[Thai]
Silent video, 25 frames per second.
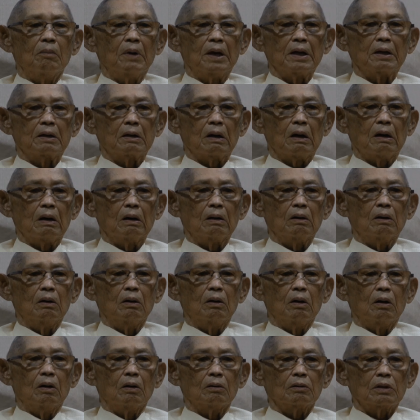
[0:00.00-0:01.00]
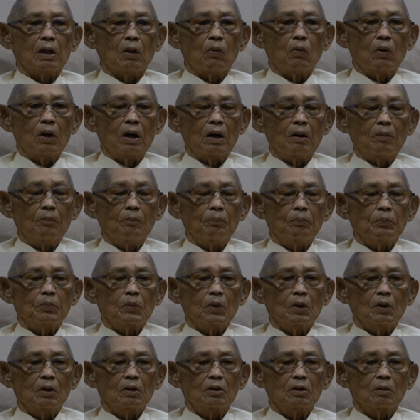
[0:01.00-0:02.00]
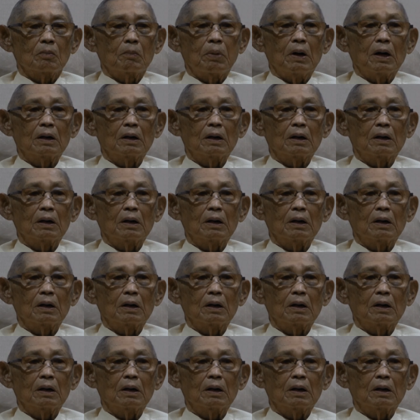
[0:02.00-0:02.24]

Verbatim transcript: ไม่กลาง แต่ว่าสัก